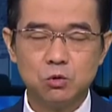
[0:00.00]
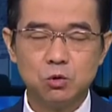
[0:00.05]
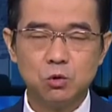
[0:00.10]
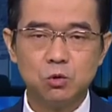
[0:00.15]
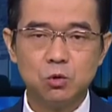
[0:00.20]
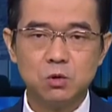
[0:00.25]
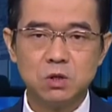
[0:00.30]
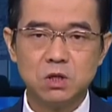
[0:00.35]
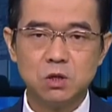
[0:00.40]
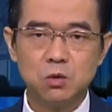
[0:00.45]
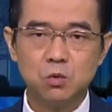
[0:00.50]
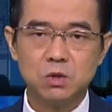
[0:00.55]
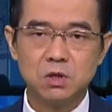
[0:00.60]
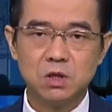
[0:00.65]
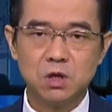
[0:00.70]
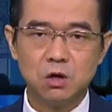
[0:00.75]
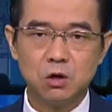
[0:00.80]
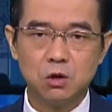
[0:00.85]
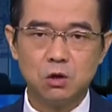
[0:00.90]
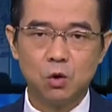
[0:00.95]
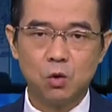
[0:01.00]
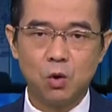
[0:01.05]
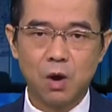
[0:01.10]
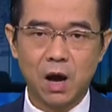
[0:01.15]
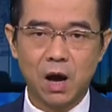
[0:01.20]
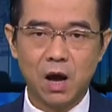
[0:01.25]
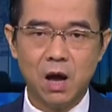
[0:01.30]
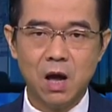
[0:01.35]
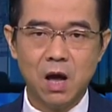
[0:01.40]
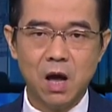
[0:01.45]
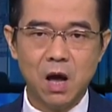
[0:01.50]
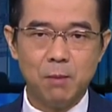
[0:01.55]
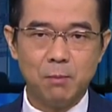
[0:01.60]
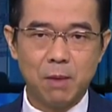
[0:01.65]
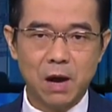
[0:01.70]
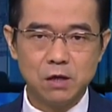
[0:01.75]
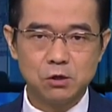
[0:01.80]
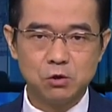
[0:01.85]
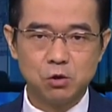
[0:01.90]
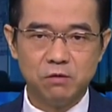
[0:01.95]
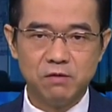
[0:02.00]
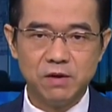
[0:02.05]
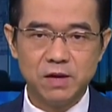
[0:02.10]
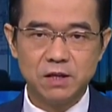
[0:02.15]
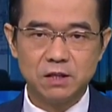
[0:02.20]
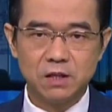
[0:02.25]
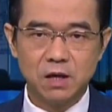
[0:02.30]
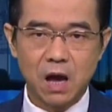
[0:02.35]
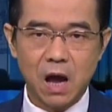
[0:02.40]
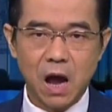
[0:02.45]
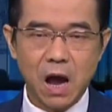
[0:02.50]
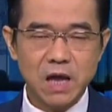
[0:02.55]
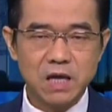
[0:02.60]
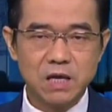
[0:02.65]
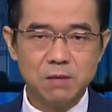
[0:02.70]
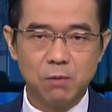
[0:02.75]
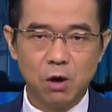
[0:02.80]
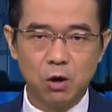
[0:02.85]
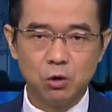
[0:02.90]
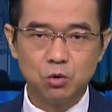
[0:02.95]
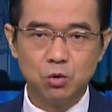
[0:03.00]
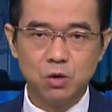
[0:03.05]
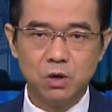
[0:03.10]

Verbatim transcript: 入中东事务之后的话，把所谓的阿以矛